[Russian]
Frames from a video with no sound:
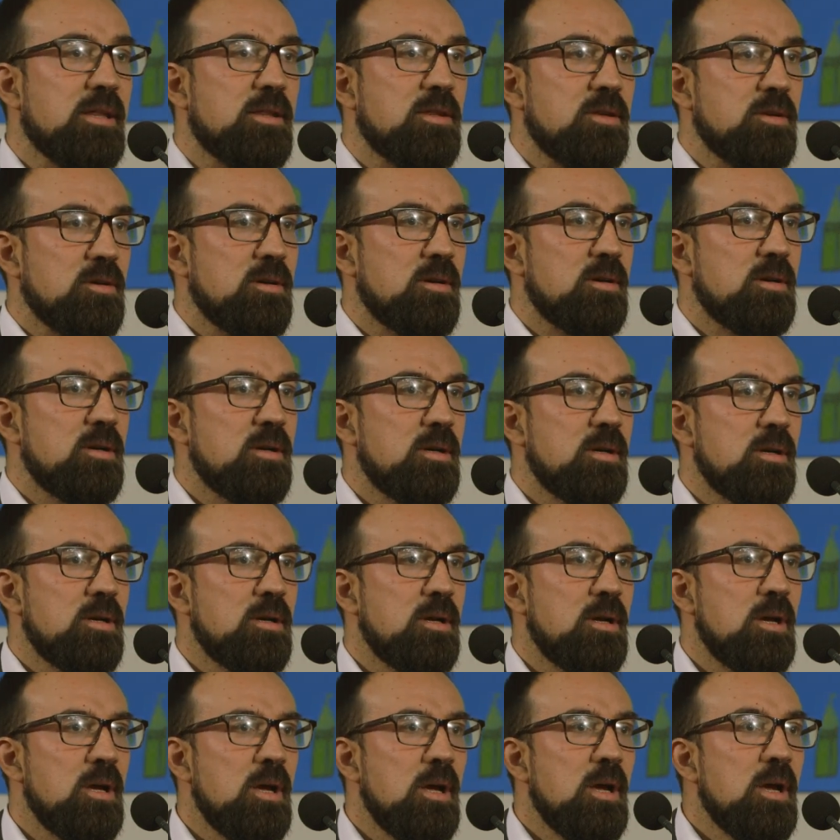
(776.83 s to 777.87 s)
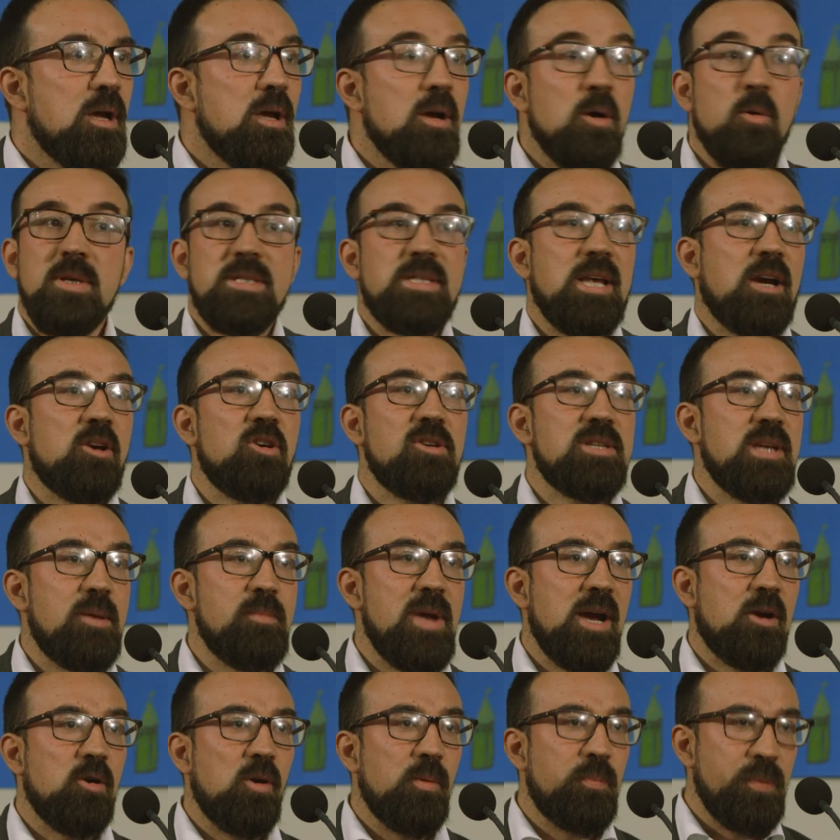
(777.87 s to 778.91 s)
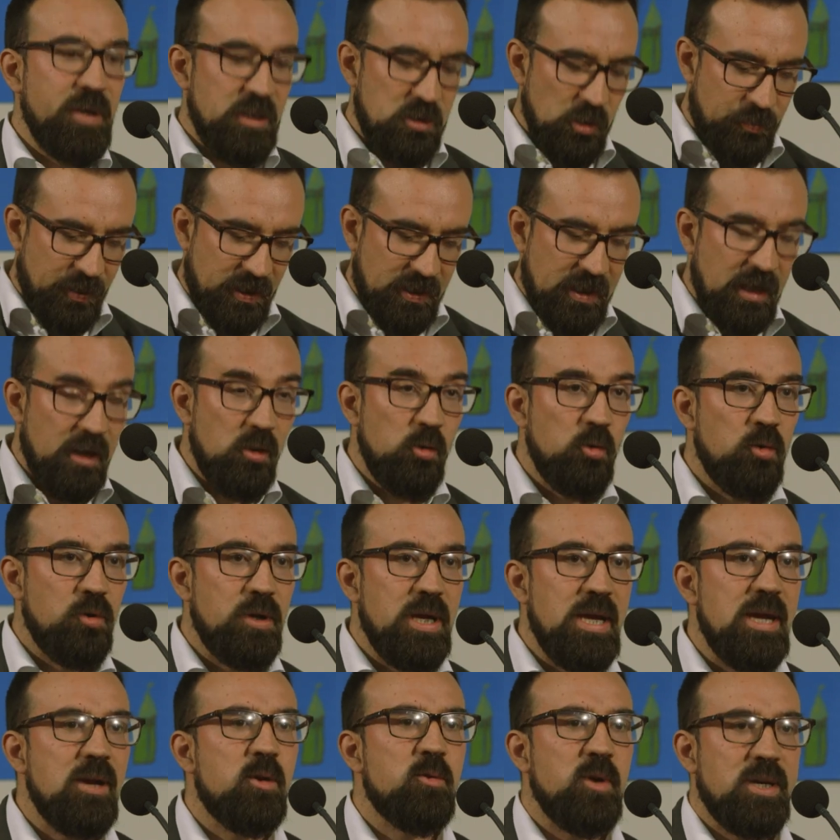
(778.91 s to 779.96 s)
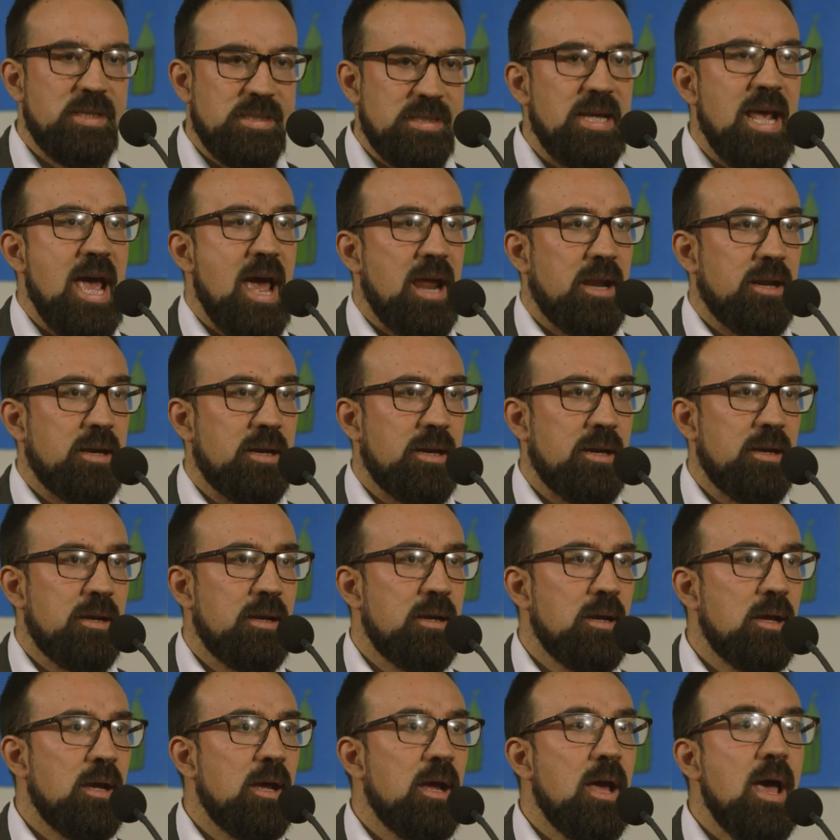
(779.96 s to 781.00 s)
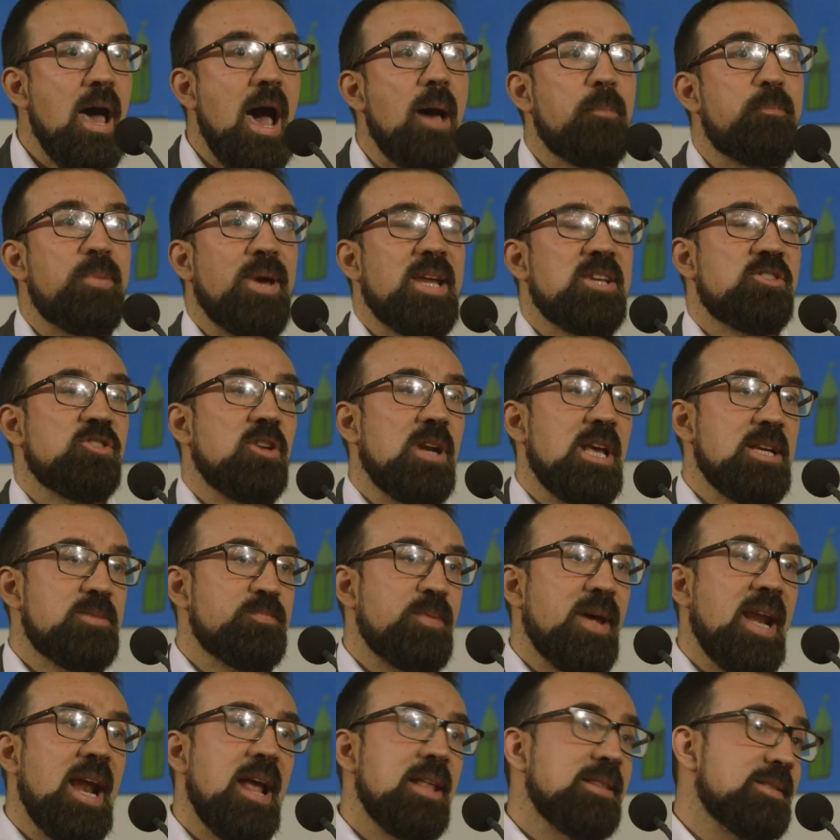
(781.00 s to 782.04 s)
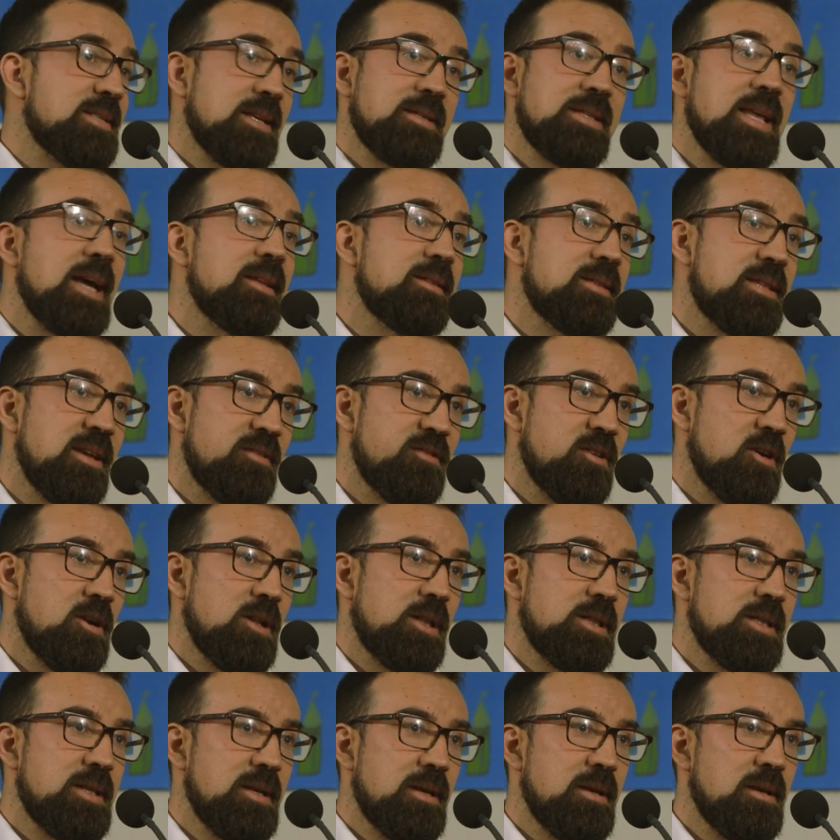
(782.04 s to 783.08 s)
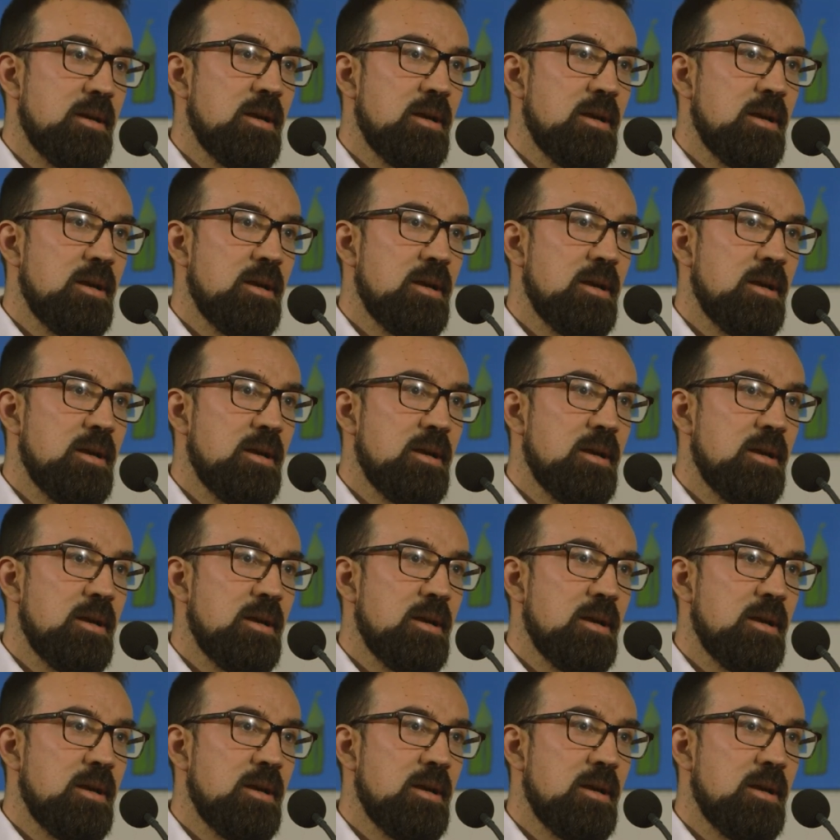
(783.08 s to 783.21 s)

Я надеюсь, что Э, вы, вы, вы тоже рады, когда вы читаете и